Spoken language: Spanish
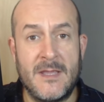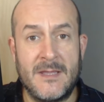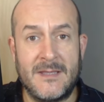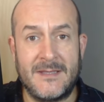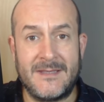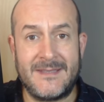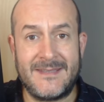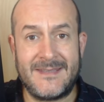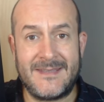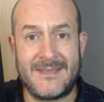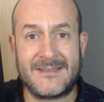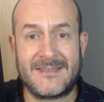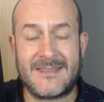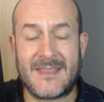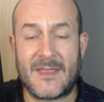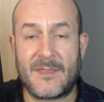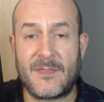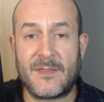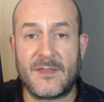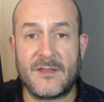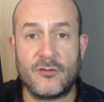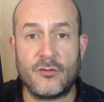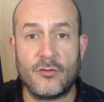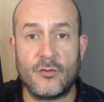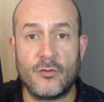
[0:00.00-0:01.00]
y está
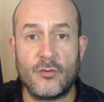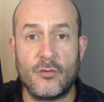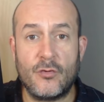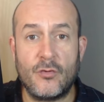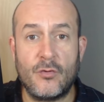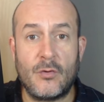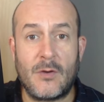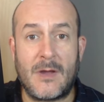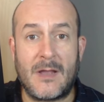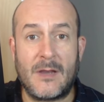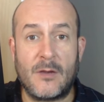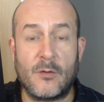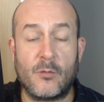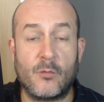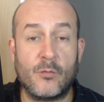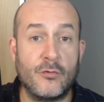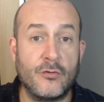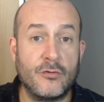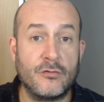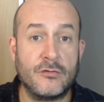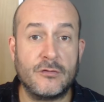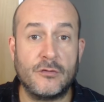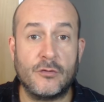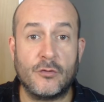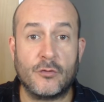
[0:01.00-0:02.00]
haciendo
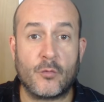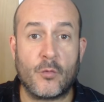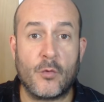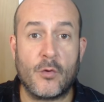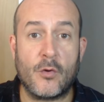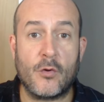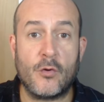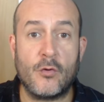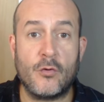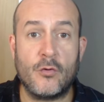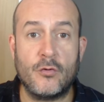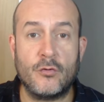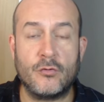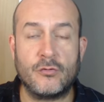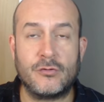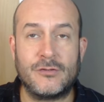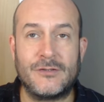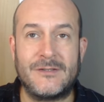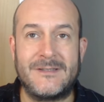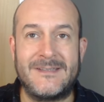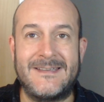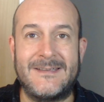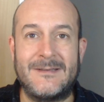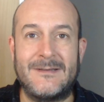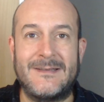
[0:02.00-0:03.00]
algunos de los juegos,
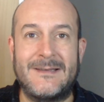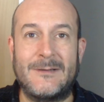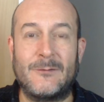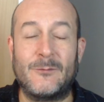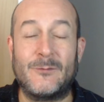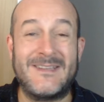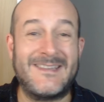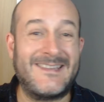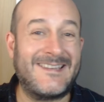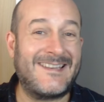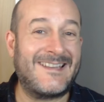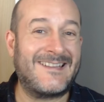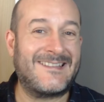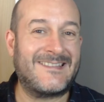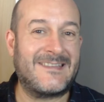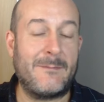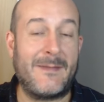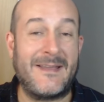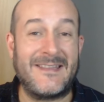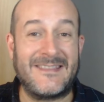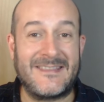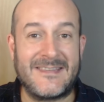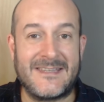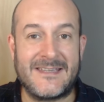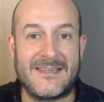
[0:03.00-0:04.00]
eh, algunas de las
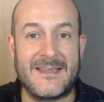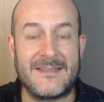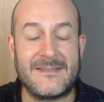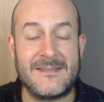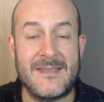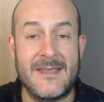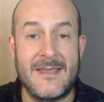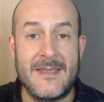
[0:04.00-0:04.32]
temáticas